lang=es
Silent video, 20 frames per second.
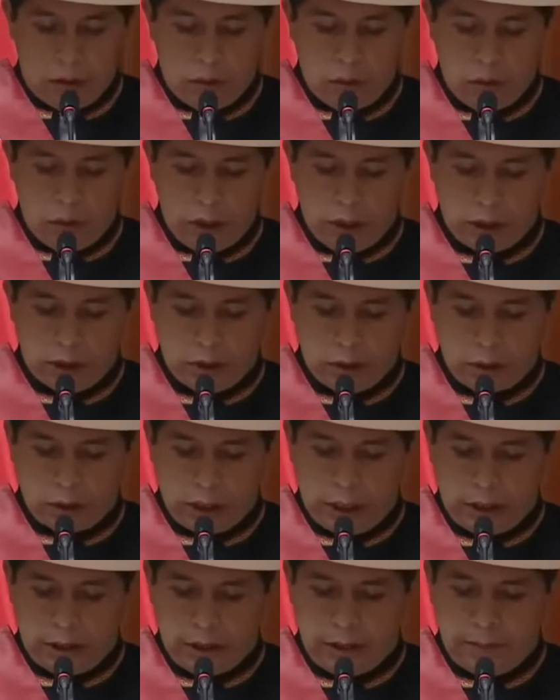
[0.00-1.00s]

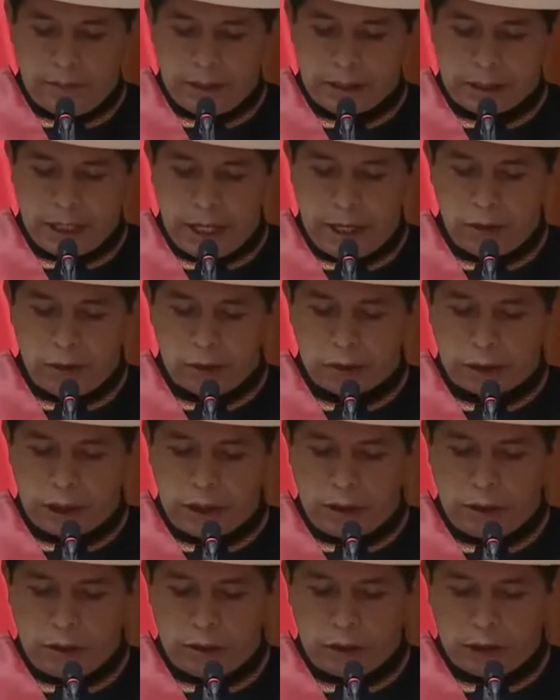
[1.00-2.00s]
nuestros antepasados
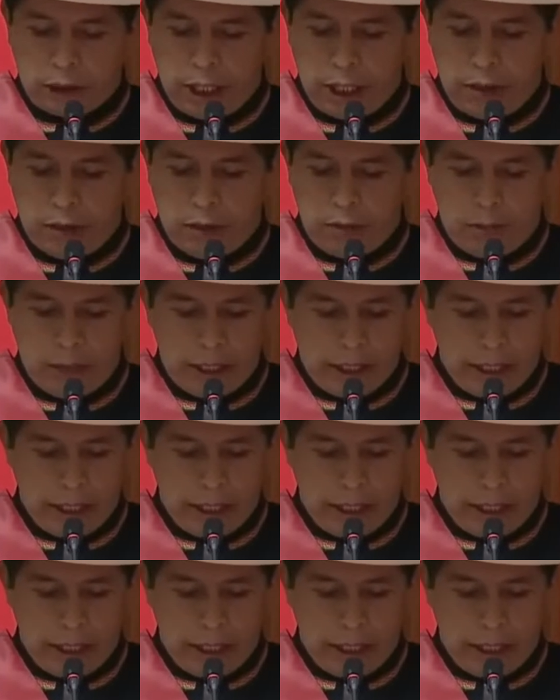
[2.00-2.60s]
encontraron